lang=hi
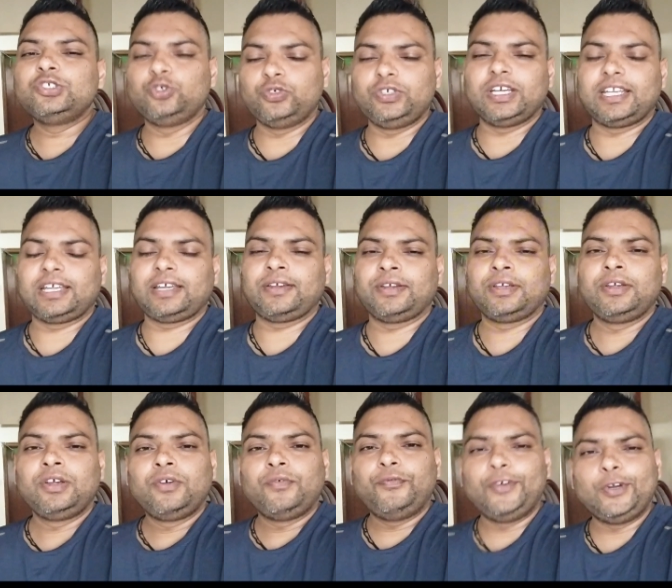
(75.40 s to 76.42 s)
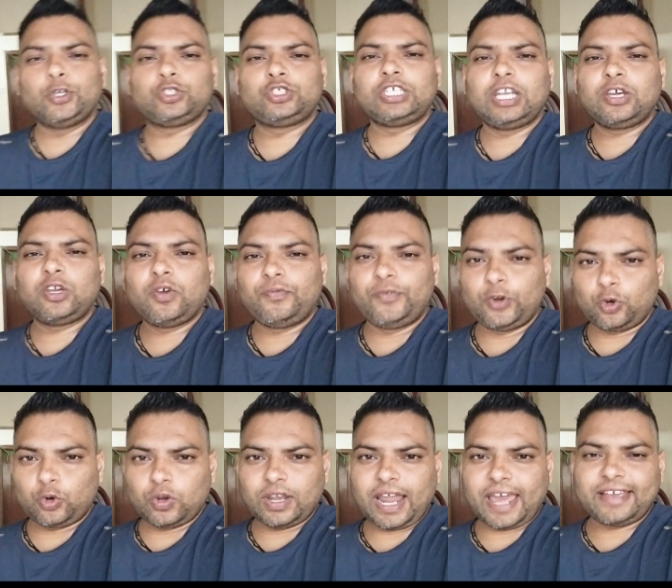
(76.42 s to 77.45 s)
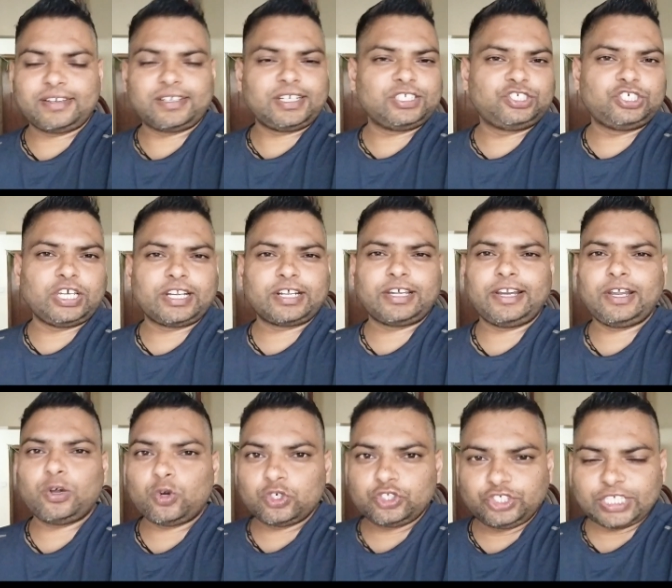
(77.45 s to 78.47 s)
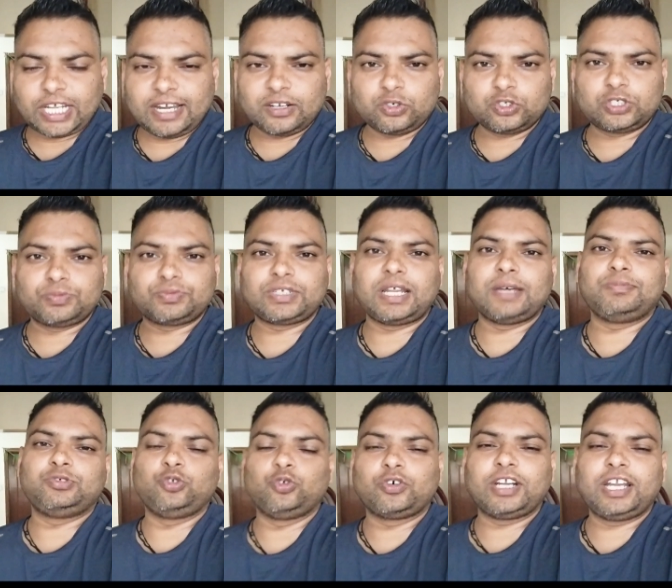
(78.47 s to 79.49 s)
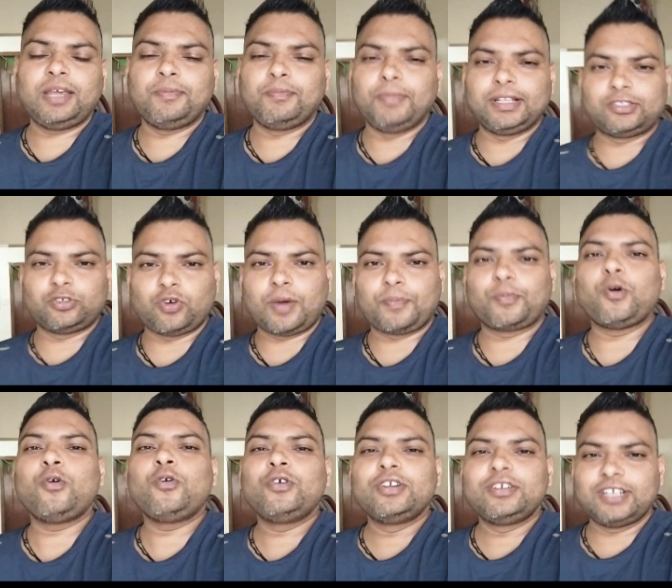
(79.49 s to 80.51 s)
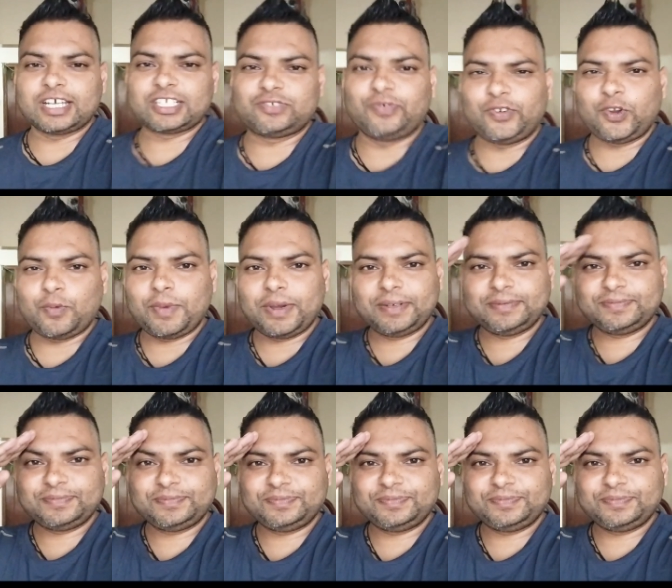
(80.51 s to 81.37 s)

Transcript: जुड़िए रहिए वीडियो अच्छी लगे वीडियो को लाइक करें शेयर करें और चैनल को सब्सक्राइब जरूर करें मिलता हूँ आपको नेक्स्ट वीडियो